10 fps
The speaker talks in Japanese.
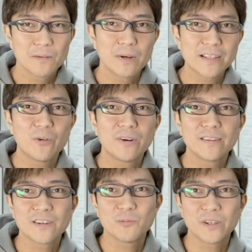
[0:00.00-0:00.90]
また
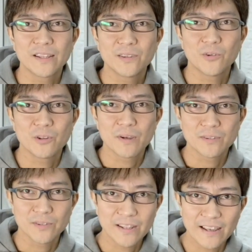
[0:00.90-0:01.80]
オンラインサロンもやっております
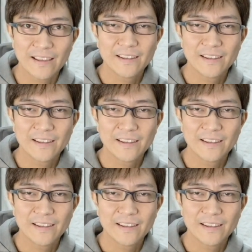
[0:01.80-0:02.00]
ので、